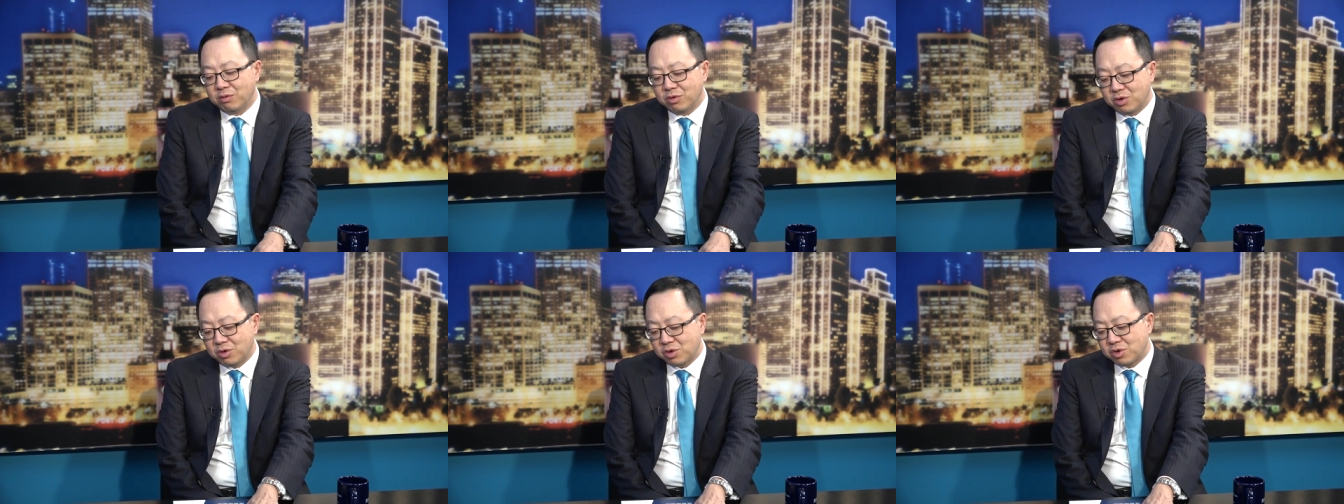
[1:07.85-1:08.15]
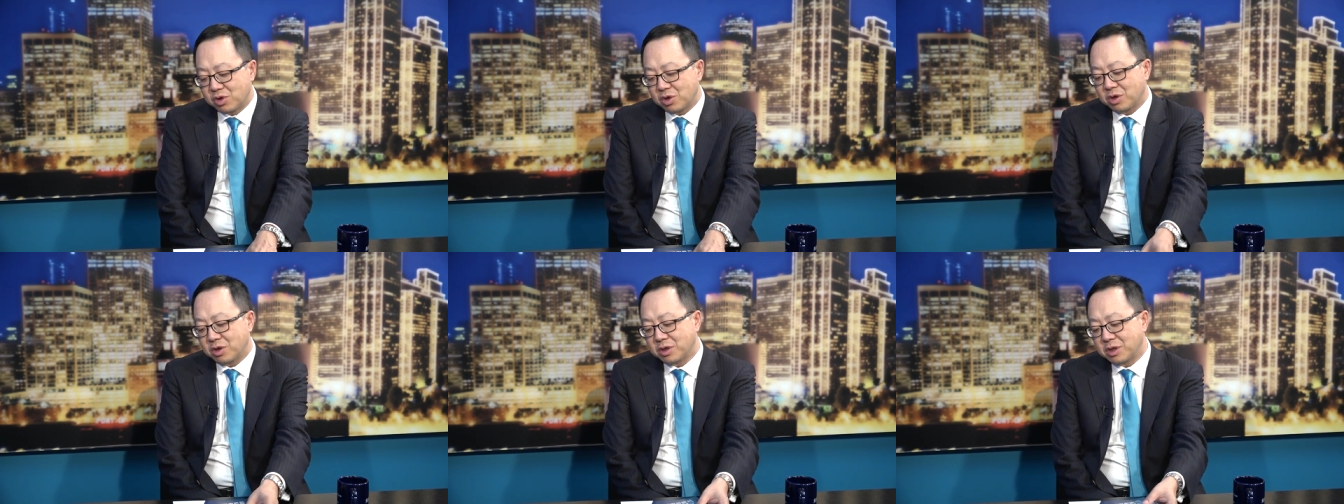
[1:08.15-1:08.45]
就
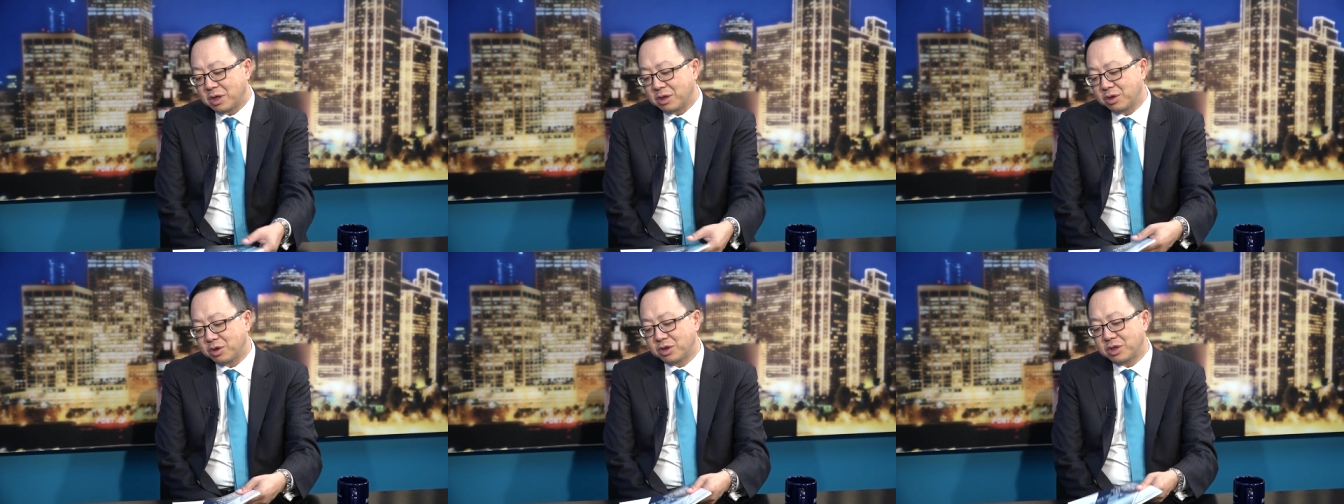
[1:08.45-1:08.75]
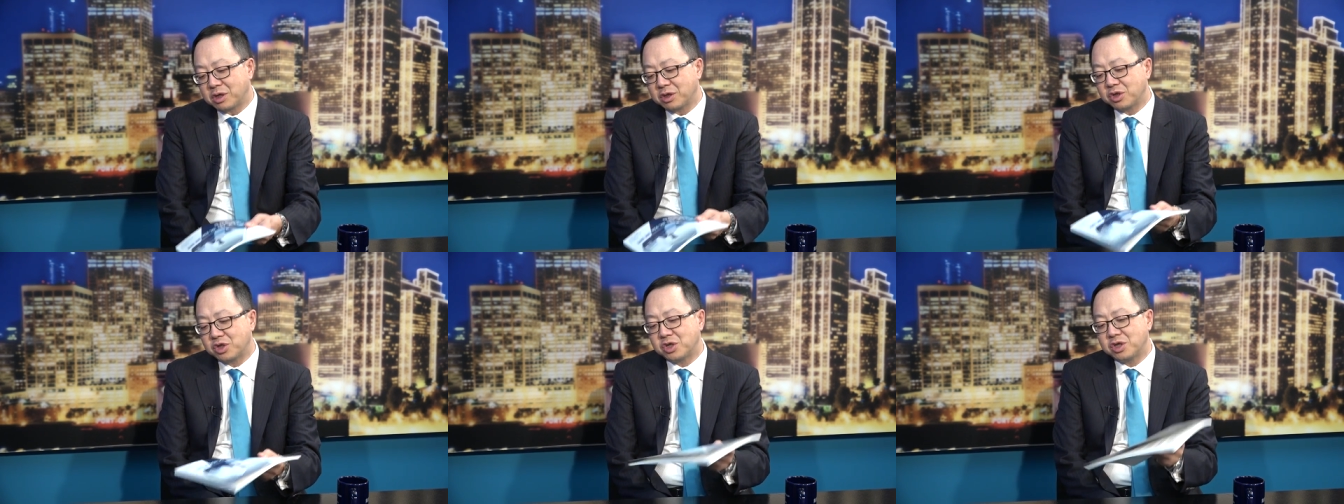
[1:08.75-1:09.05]
是上
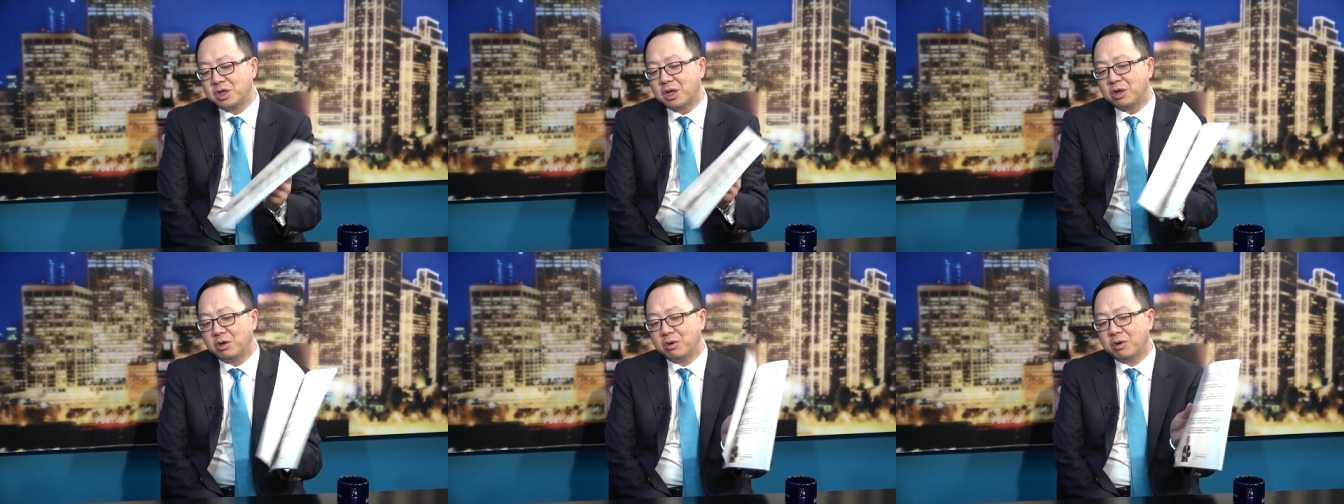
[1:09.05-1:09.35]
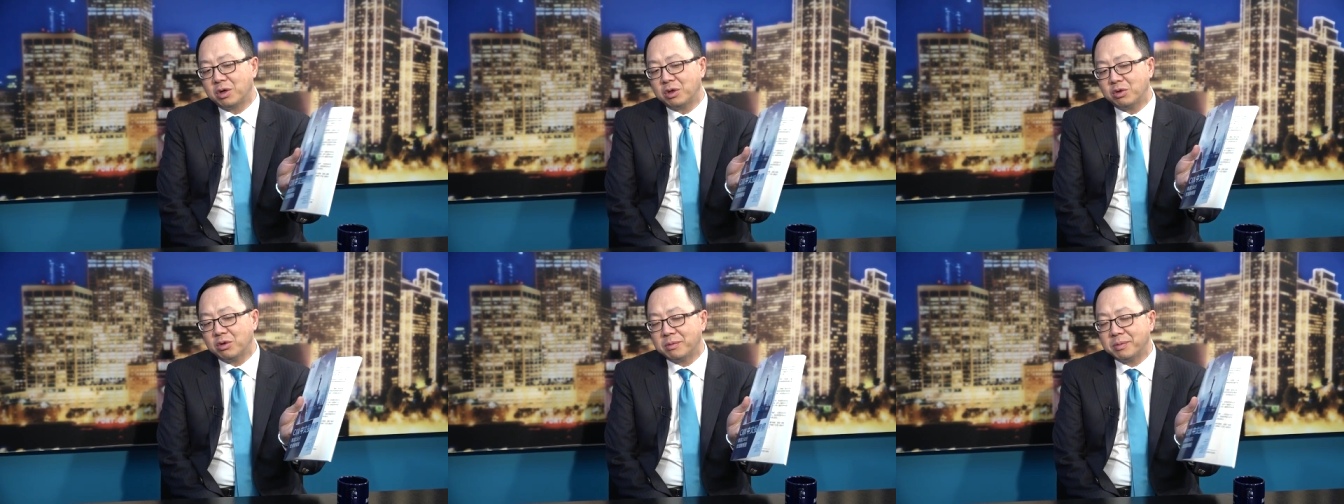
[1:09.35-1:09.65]
上期呢有
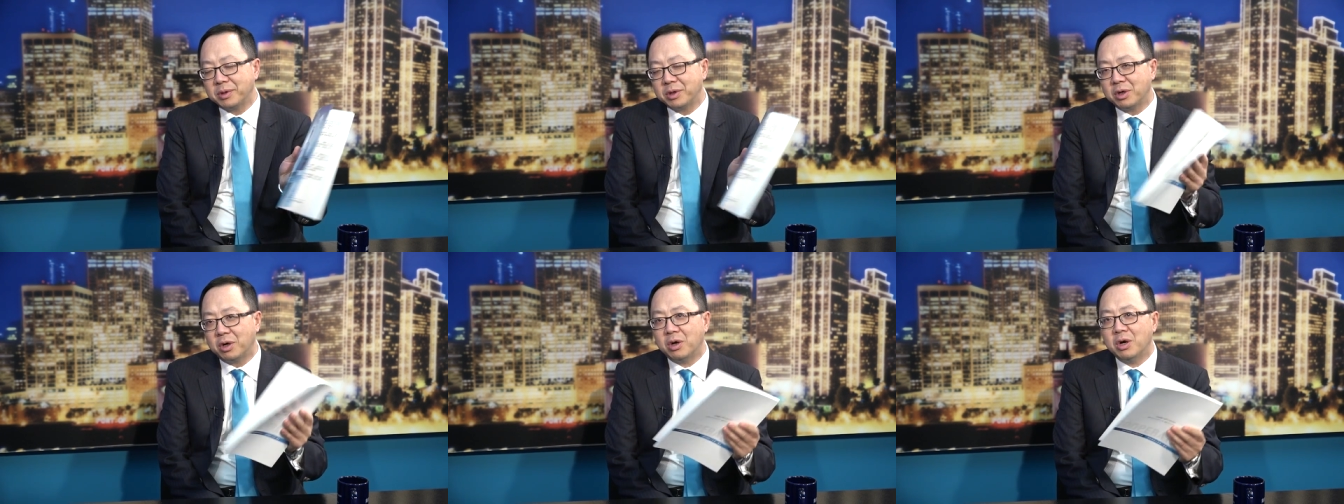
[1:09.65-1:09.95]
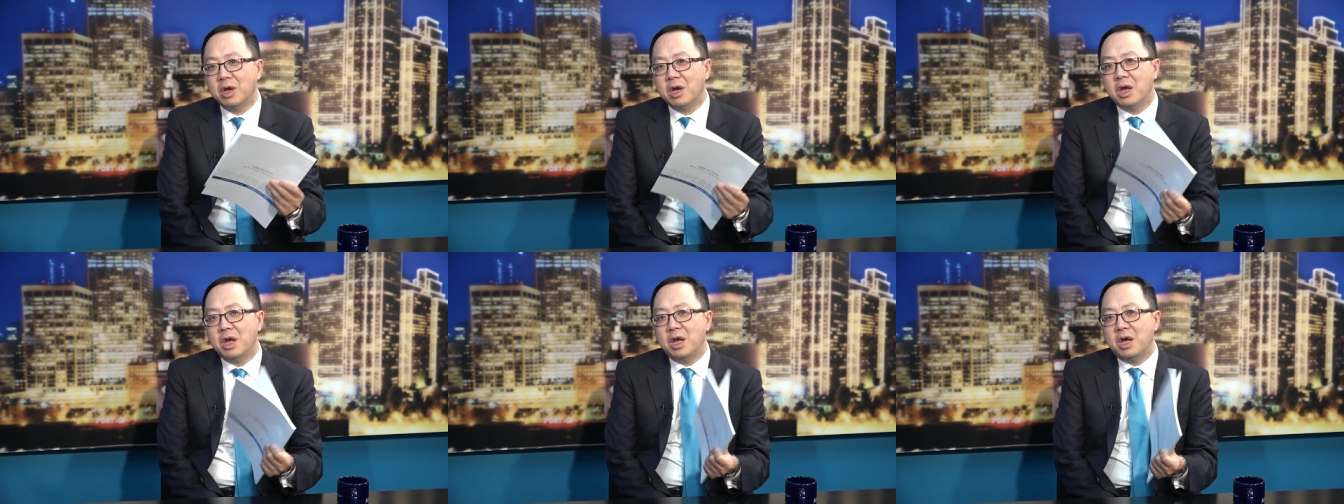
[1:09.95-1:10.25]
很多朋友
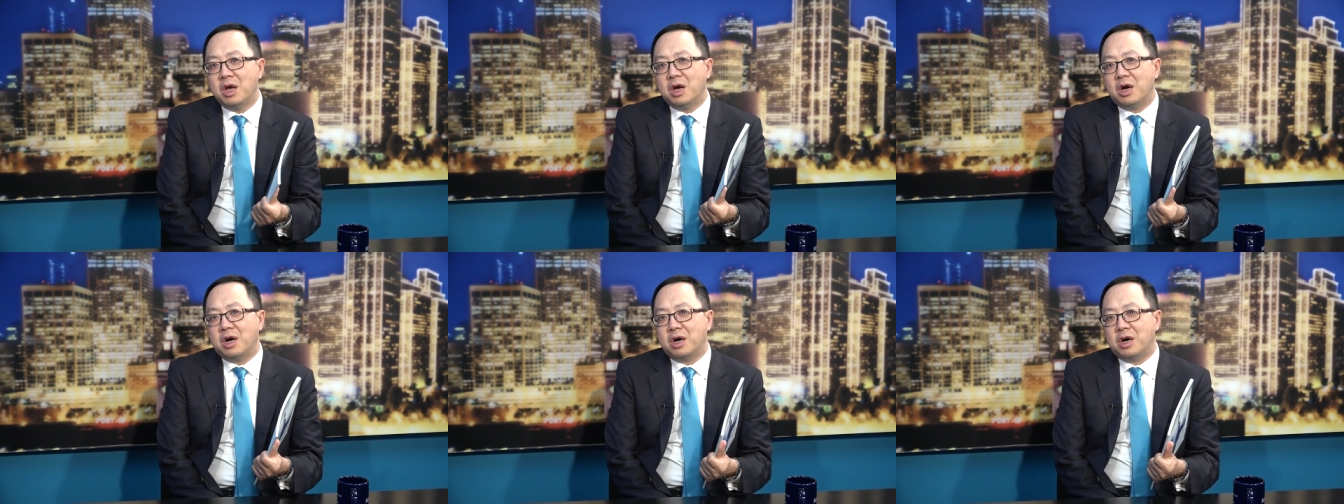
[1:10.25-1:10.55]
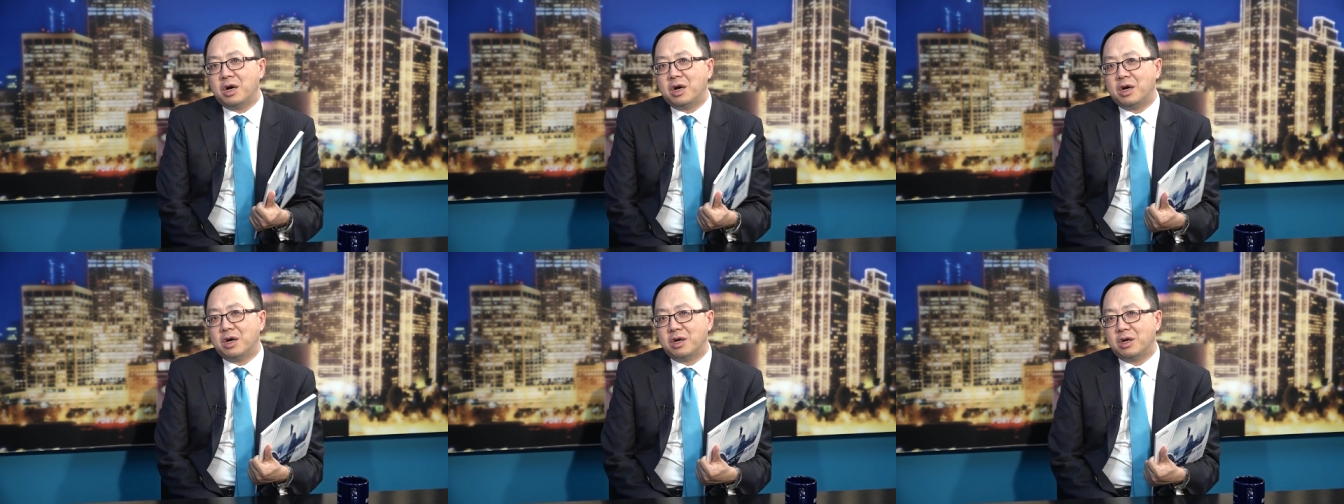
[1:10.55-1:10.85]

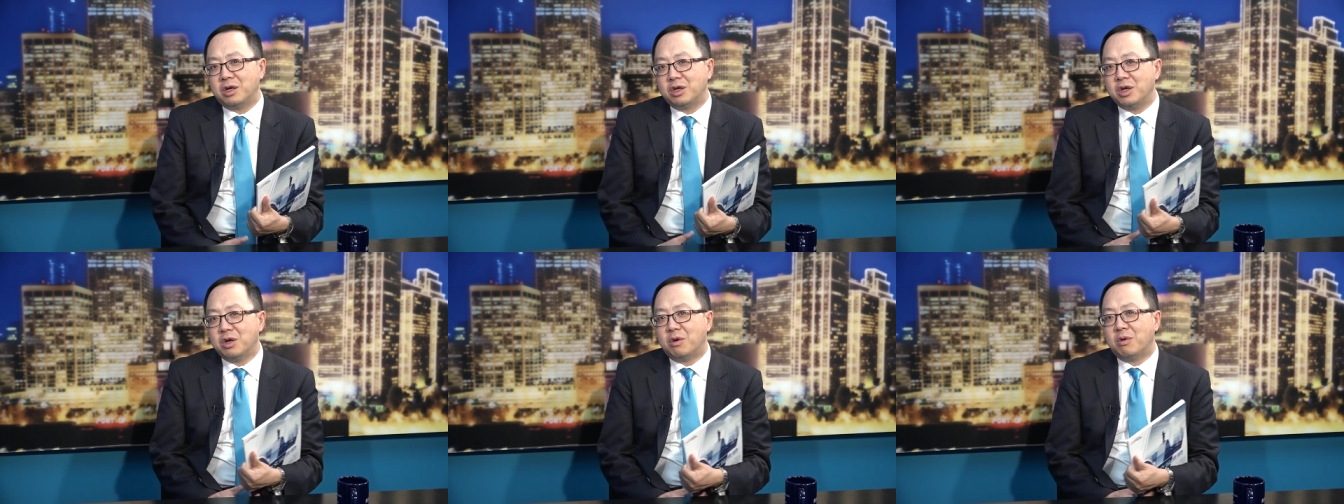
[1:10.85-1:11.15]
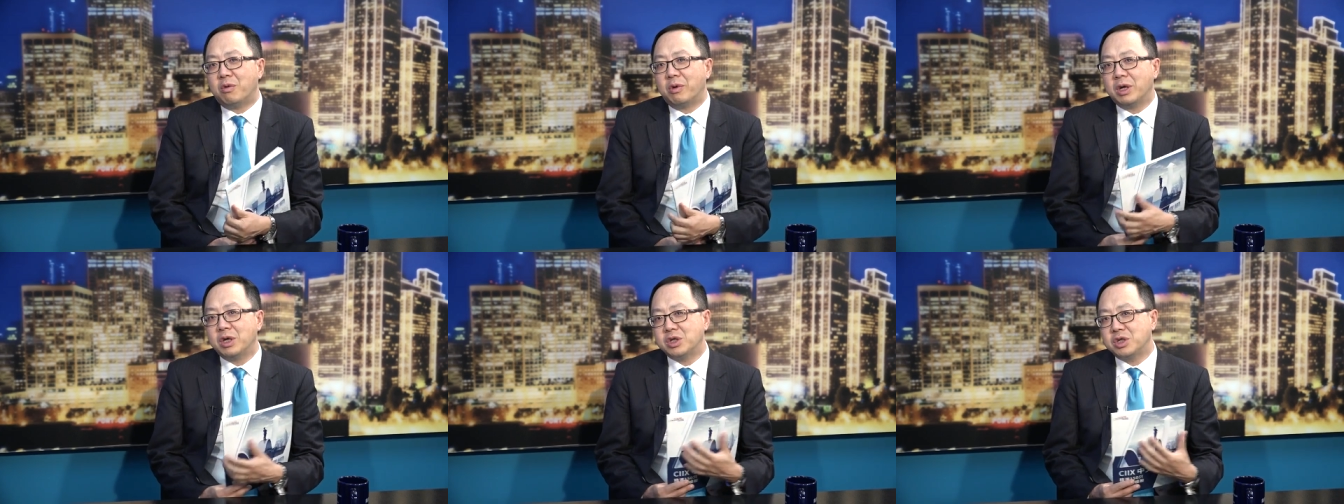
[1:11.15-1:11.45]
啊要
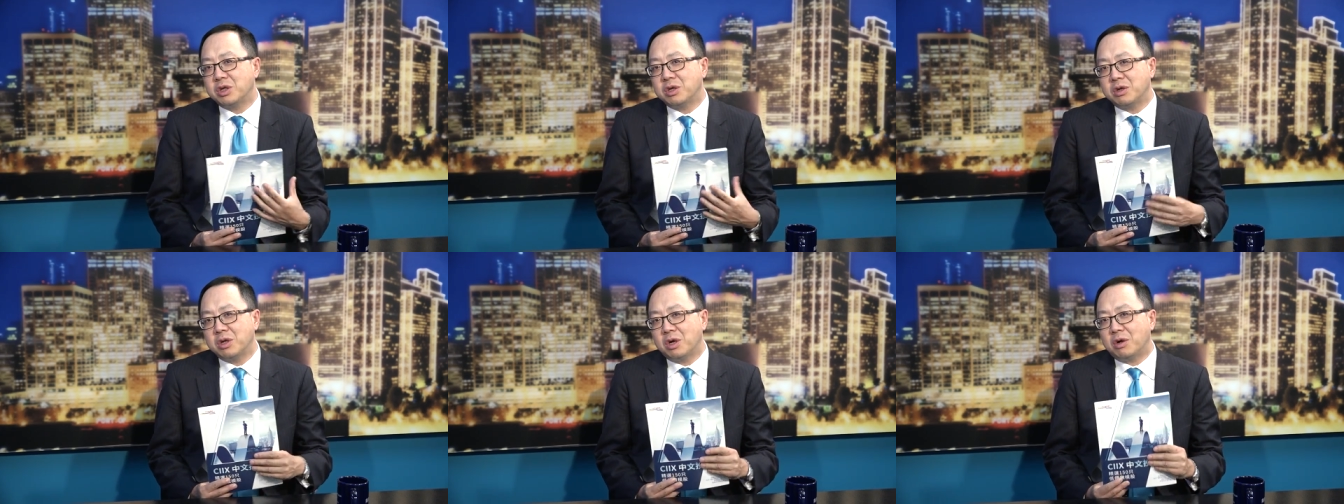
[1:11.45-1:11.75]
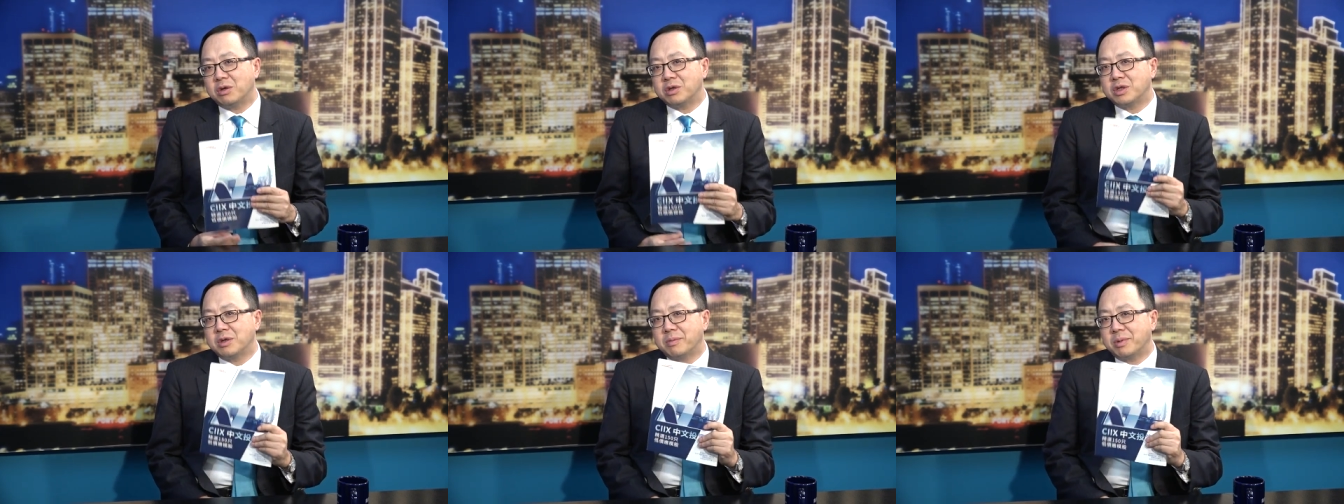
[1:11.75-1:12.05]
微信要这